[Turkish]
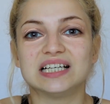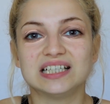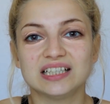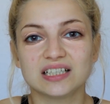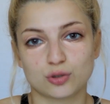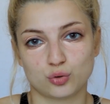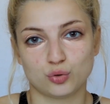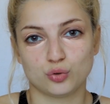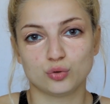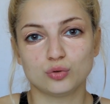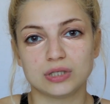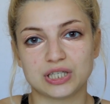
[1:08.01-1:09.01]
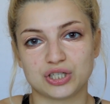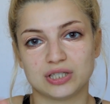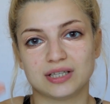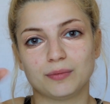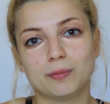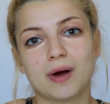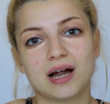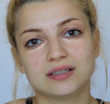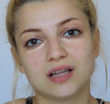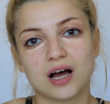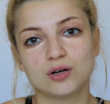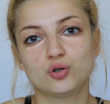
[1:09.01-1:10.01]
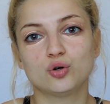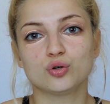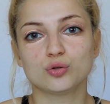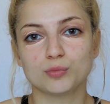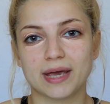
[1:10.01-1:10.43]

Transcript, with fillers: Ilık suyun içinde bir bardağı koyun,